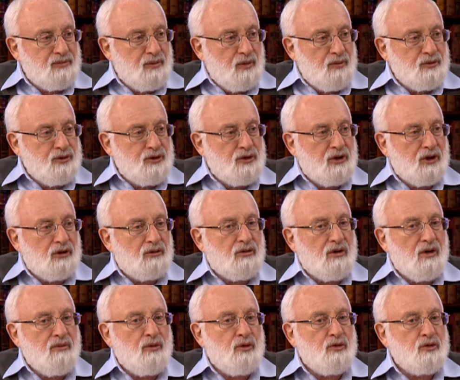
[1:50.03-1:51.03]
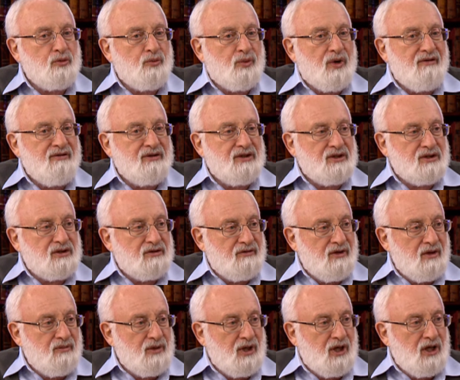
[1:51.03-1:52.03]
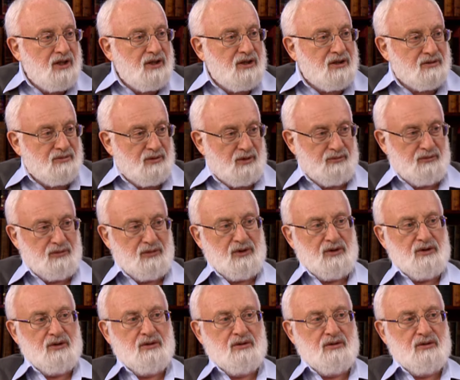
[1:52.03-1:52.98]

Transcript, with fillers: с помощью которой я могу справиться со своим эгоизмом?